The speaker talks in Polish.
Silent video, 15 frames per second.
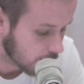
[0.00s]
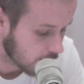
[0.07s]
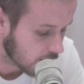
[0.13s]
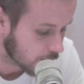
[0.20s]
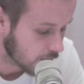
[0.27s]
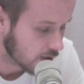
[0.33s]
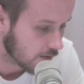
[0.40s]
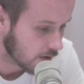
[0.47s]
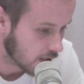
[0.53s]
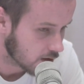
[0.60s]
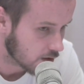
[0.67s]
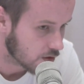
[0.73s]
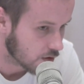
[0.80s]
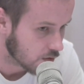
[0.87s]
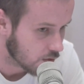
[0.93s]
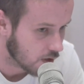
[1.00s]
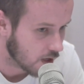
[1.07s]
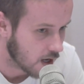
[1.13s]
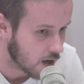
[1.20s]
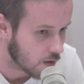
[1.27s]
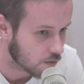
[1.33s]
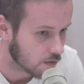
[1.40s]
na specyfikację
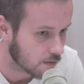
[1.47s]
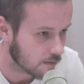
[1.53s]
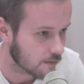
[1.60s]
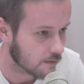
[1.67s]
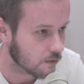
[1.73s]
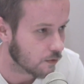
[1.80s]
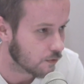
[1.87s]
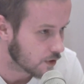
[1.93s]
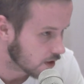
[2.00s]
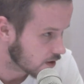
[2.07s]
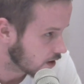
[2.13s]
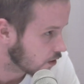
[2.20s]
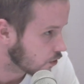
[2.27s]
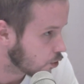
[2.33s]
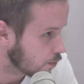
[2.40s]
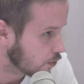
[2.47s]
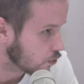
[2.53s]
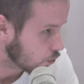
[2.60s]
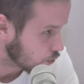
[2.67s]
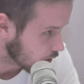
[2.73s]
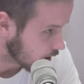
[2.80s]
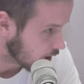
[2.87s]
szczególnie aut ówczesnej grupy
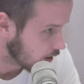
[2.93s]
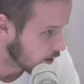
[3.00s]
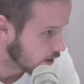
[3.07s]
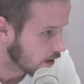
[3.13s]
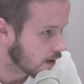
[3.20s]
drugiej,